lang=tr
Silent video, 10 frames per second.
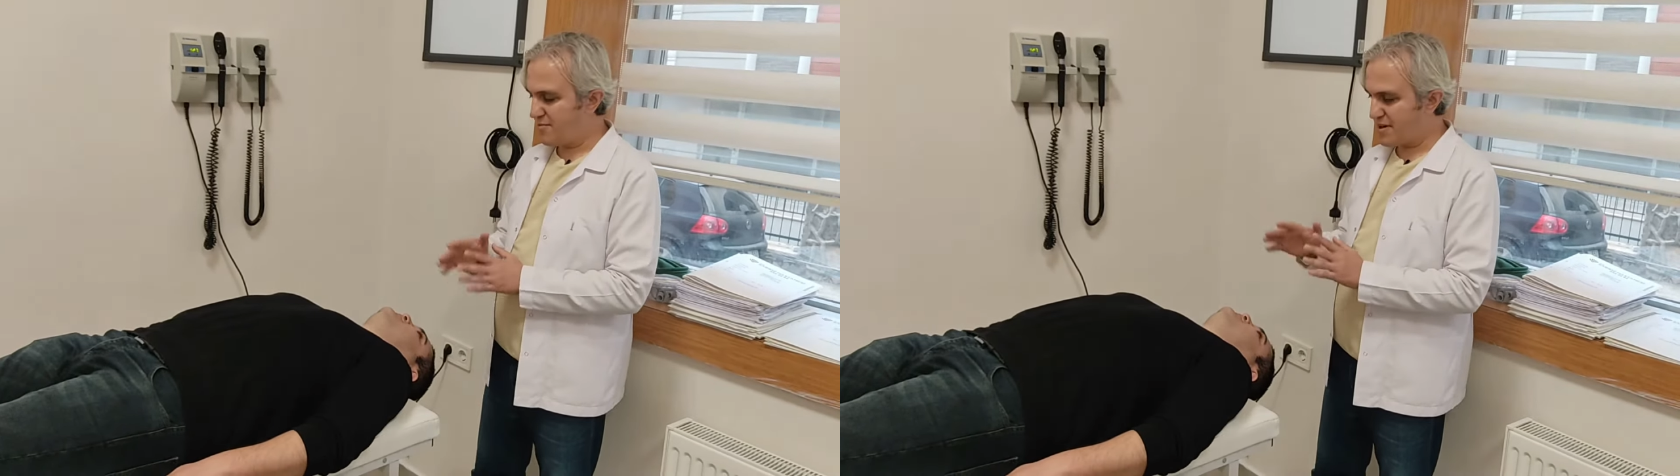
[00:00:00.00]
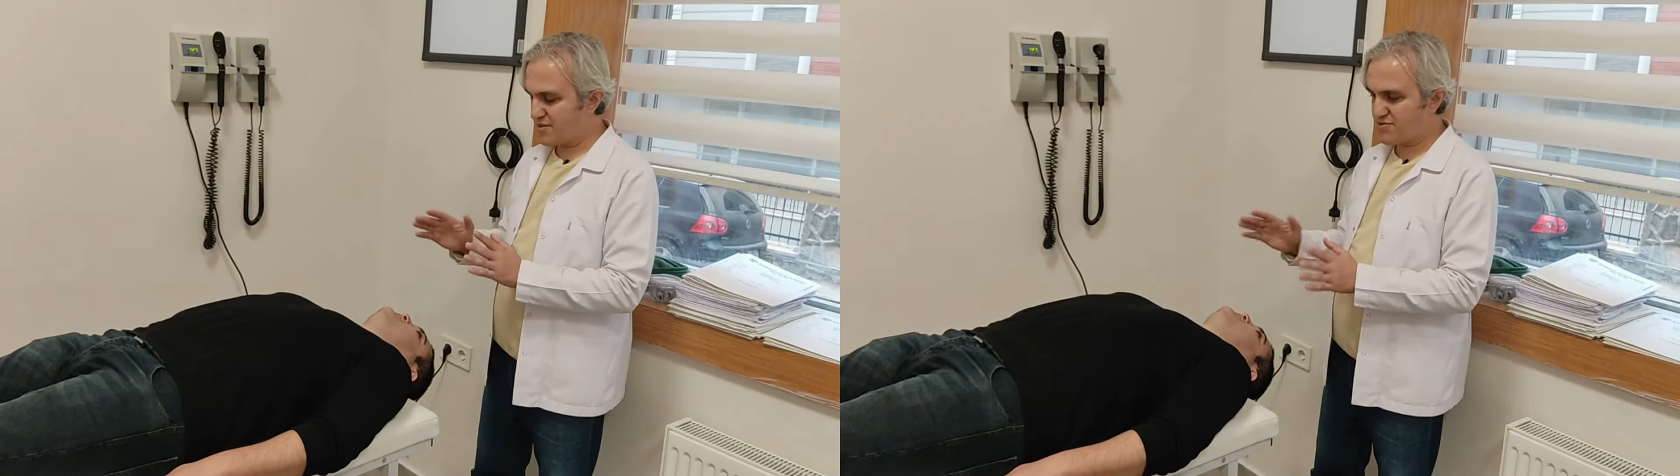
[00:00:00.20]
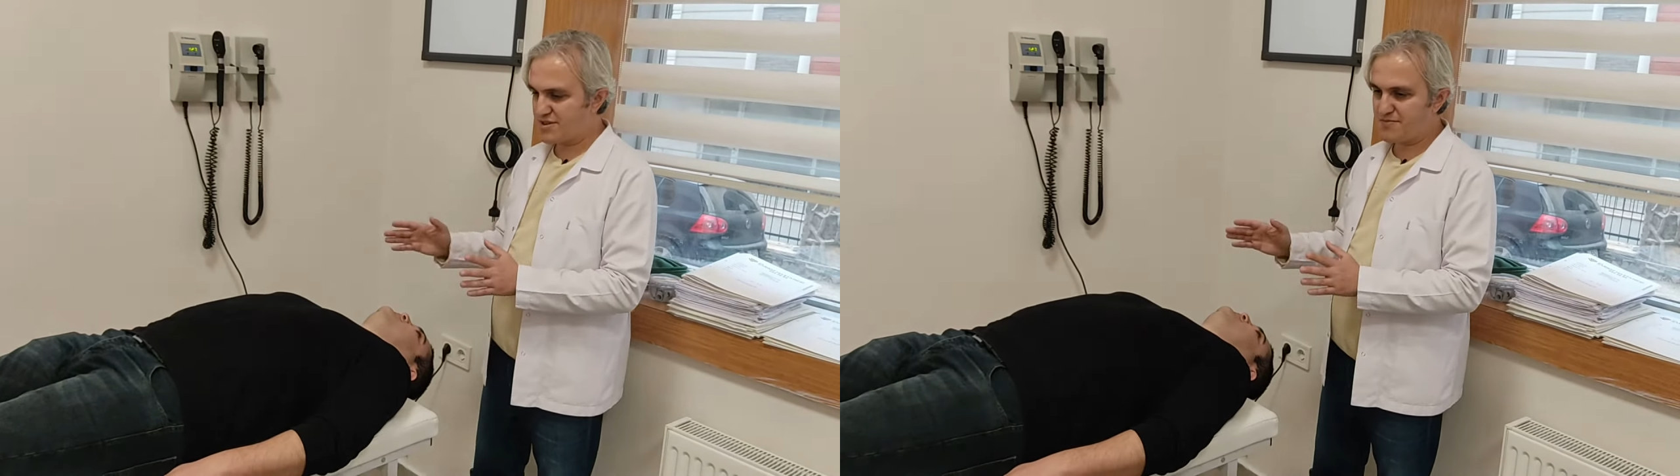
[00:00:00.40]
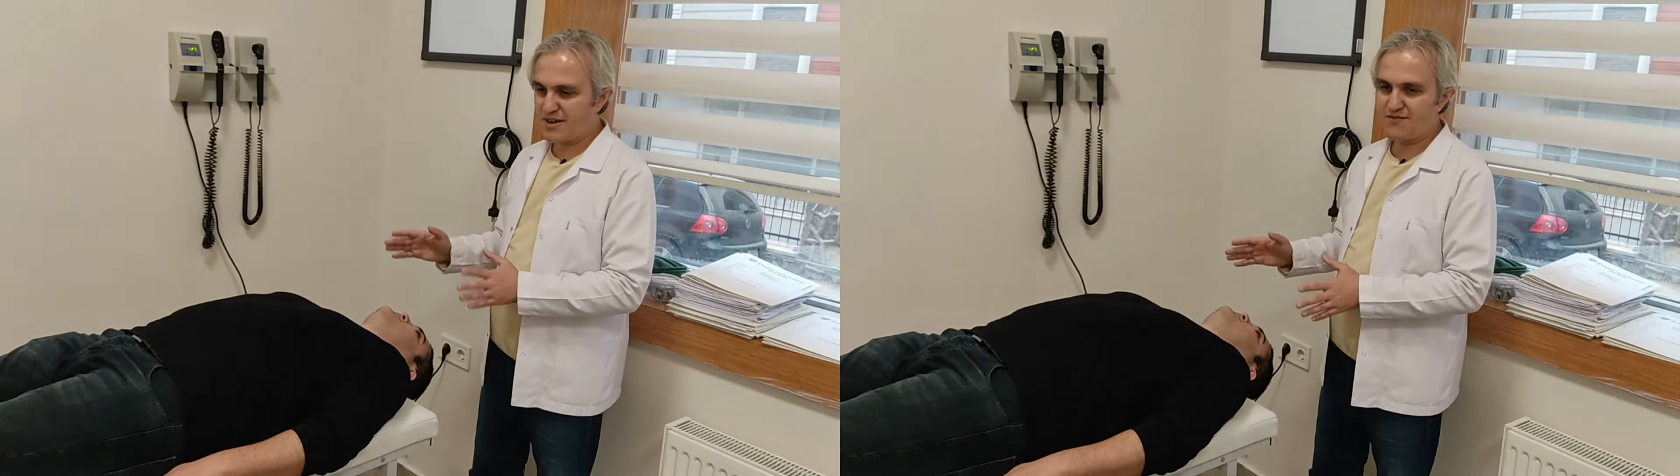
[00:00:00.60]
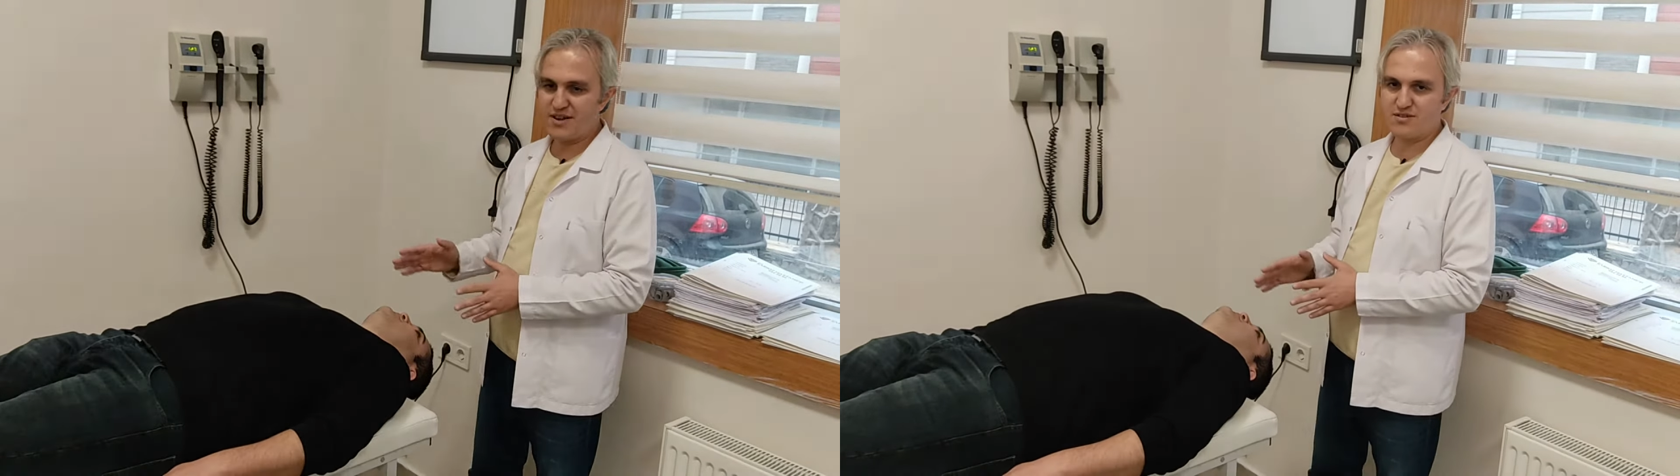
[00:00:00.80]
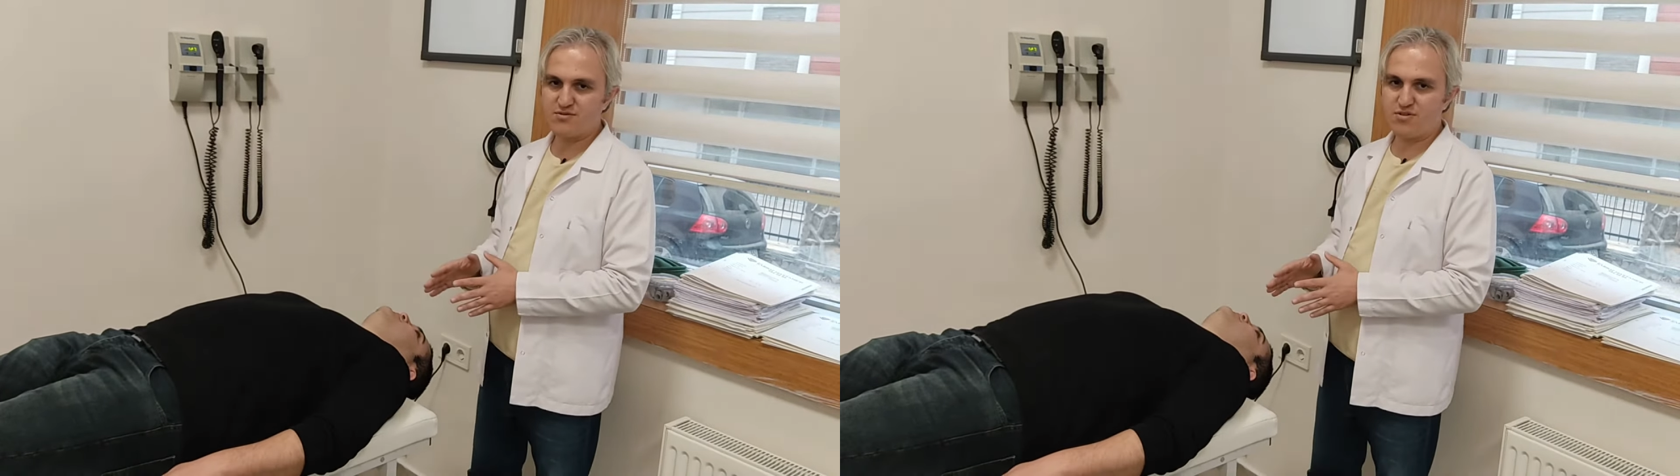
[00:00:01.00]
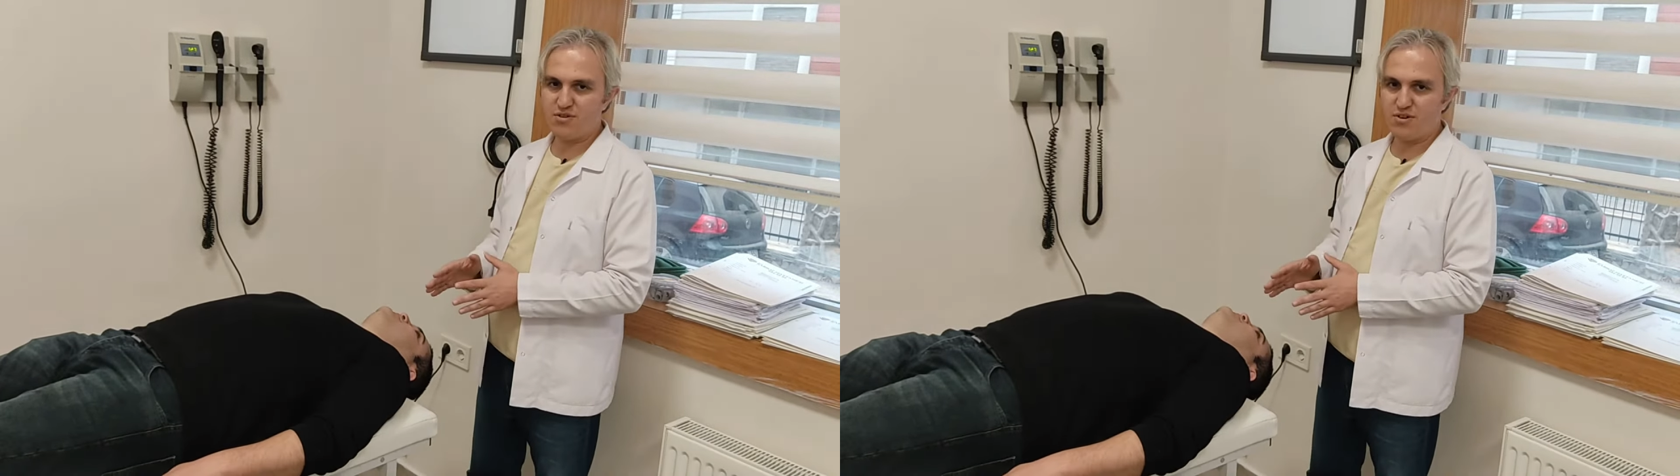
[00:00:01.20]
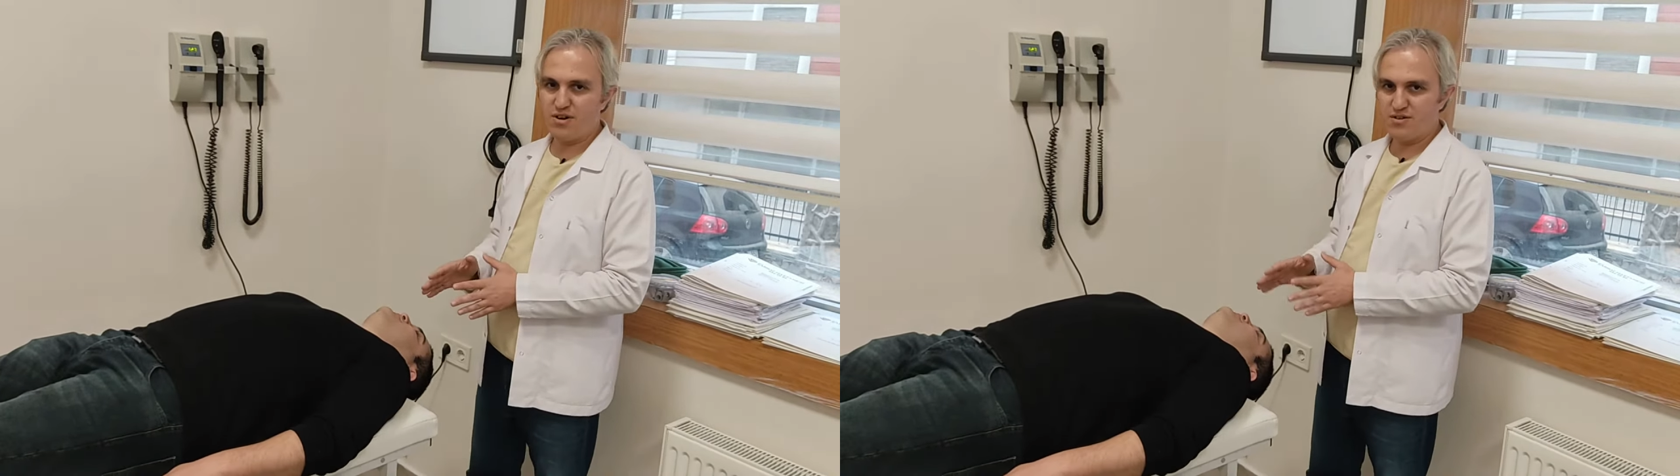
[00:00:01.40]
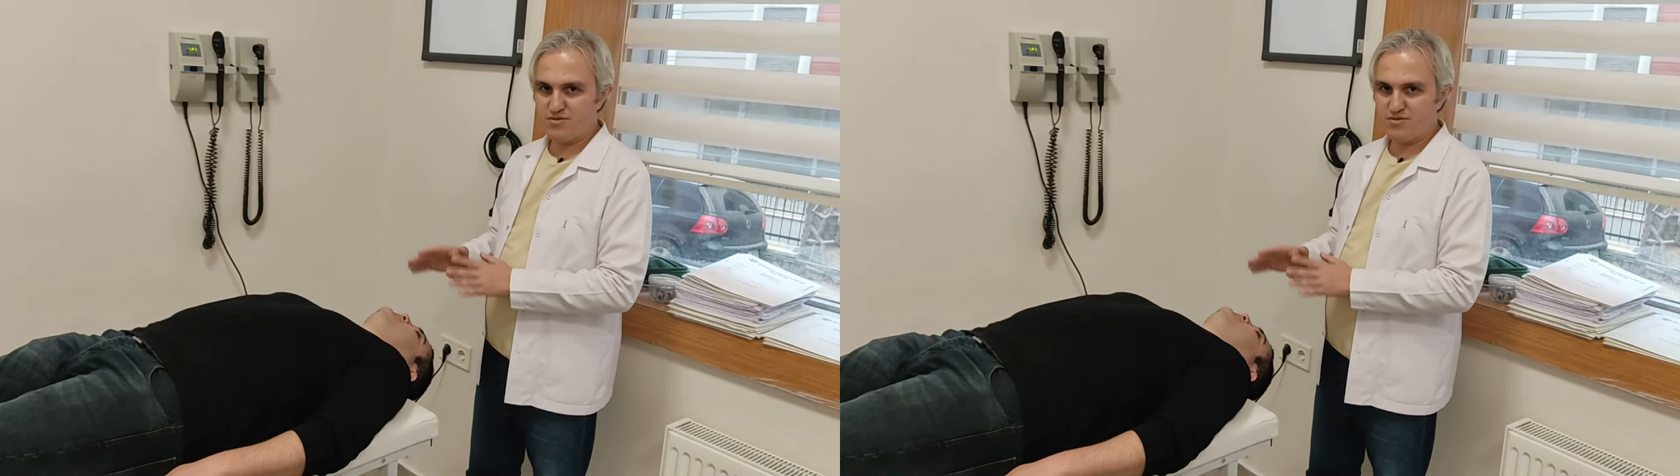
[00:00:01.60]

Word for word: paroksismal vertigo